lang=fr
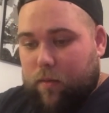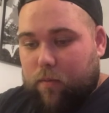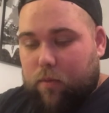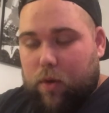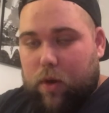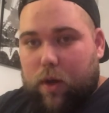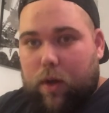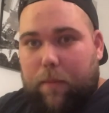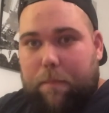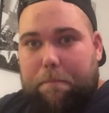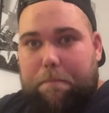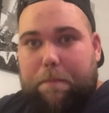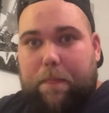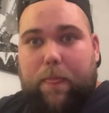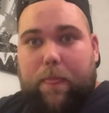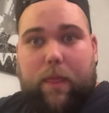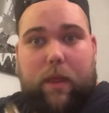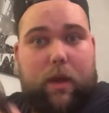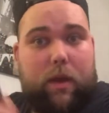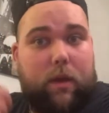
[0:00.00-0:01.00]
voilà.
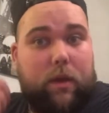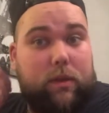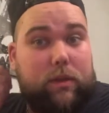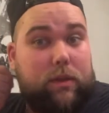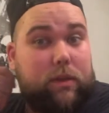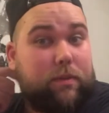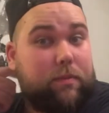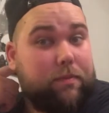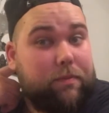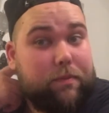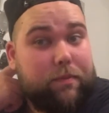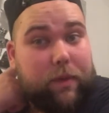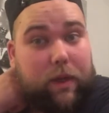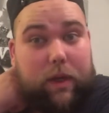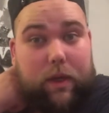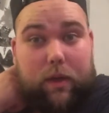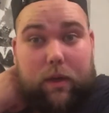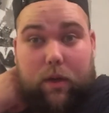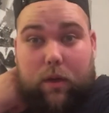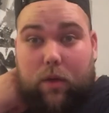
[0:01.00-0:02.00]
Euh,
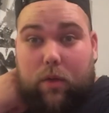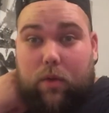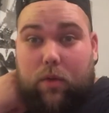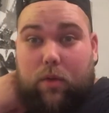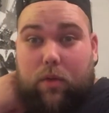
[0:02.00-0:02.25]
alors,